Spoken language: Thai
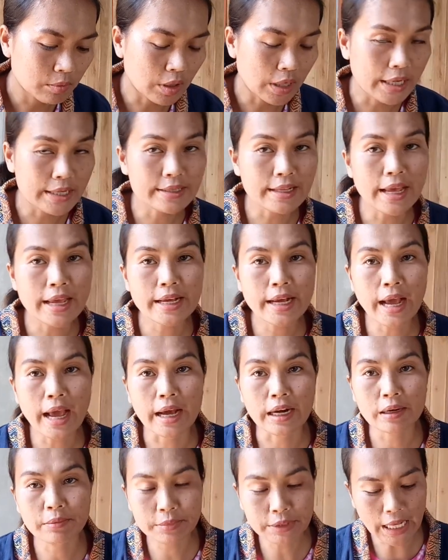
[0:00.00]
บ่ได้ไส่
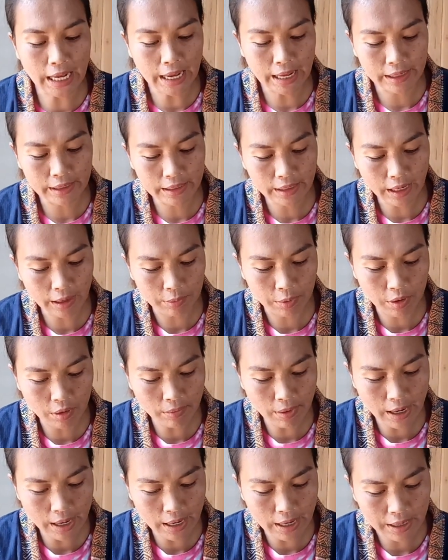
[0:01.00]
กากน้ำตาลเด้อค่ะ เพ
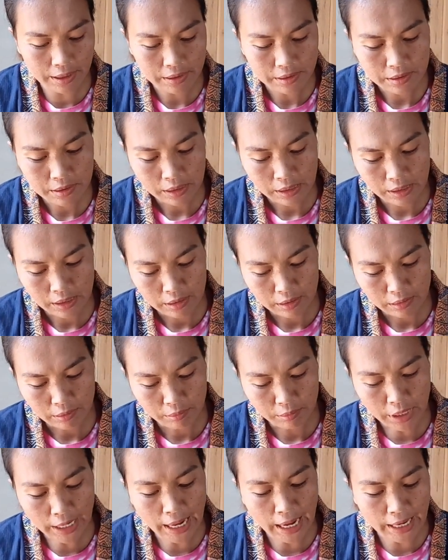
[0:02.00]
ราะว่า
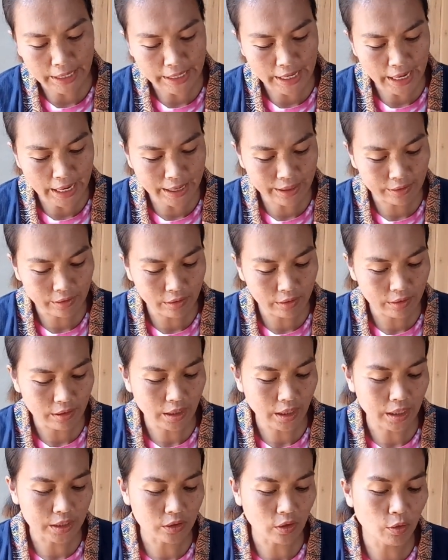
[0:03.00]
มันหายากเนาะ
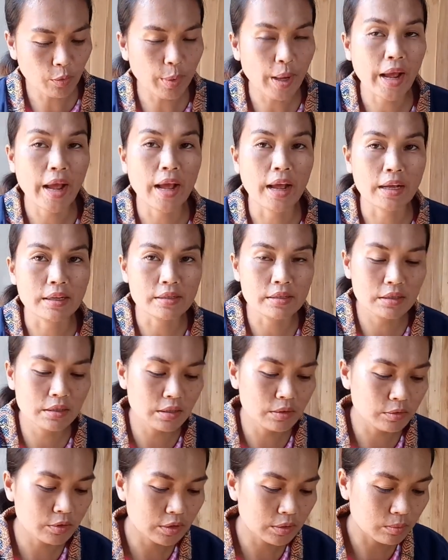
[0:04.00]
แล้วก็ต้องไปหาซื้
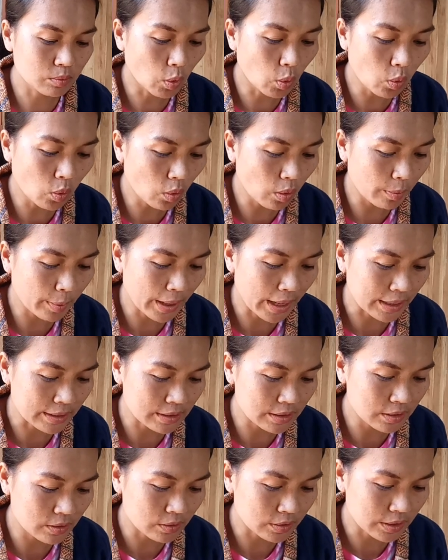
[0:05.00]
อมูฮู้ไปหา
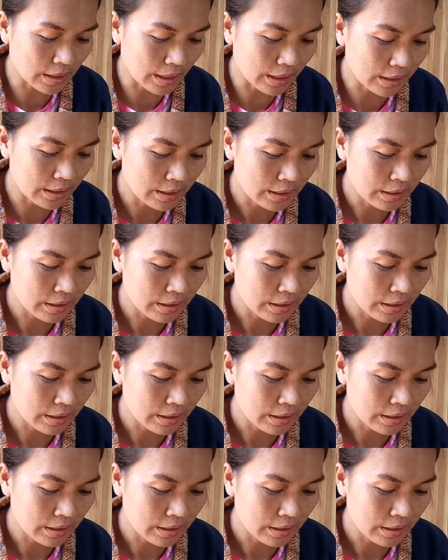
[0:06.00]
ซื้ออยู่ใส่